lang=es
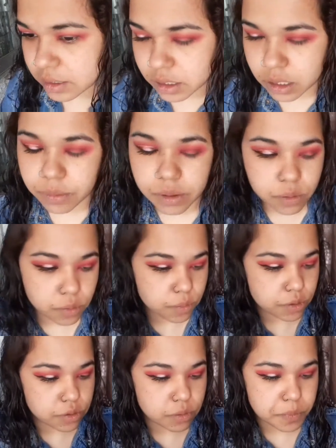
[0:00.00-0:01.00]
sirve un
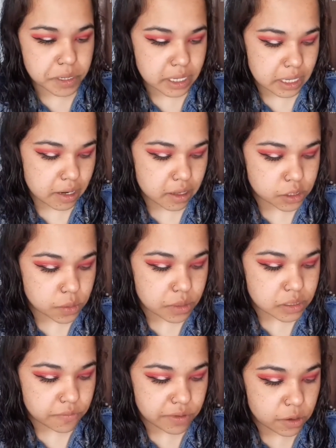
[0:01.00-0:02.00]
montón para que la
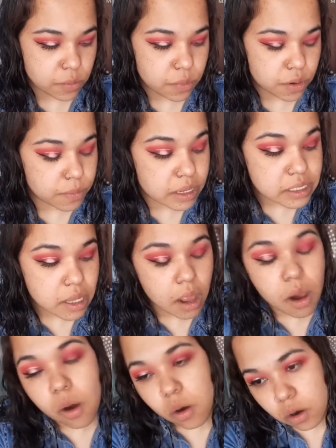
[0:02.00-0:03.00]
sombra se fije un poco más
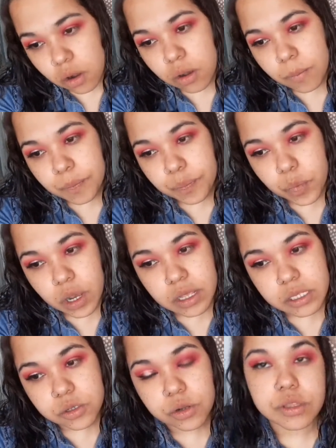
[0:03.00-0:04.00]
o
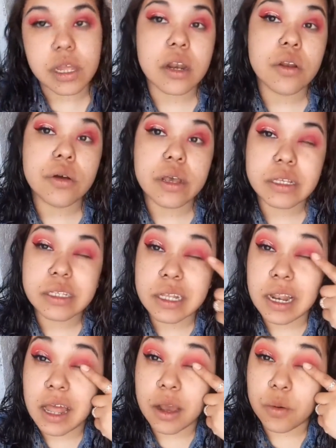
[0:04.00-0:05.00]
puedes cortar lo que es
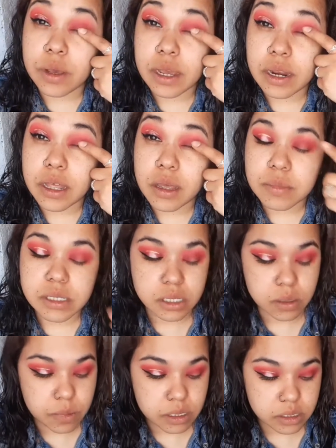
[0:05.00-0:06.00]
la cuenca nada más
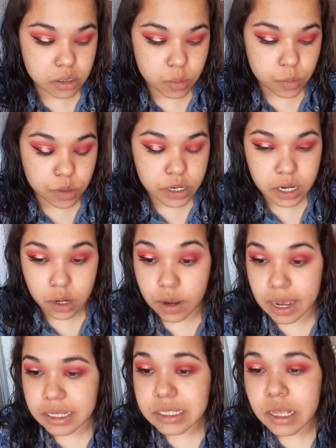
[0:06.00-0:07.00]
aquí para hacer como un Hello
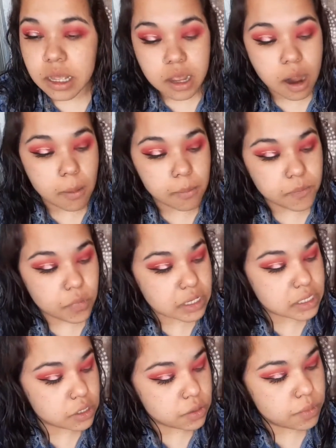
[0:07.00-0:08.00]
eyes. Voy a
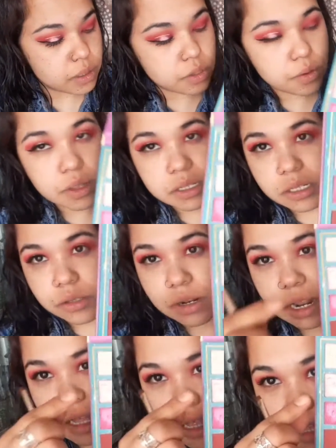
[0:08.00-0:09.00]
estar tomando esta
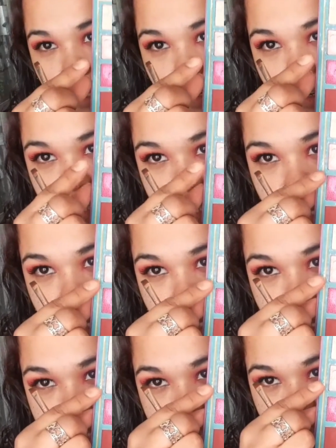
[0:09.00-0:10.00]
tonalidad rosita
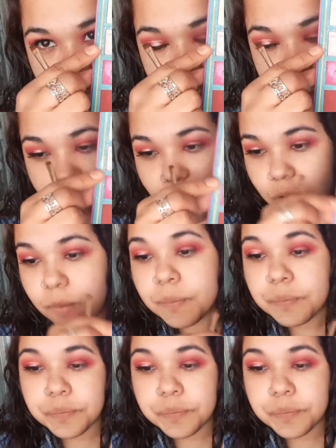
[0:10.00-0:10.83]
que está de este lado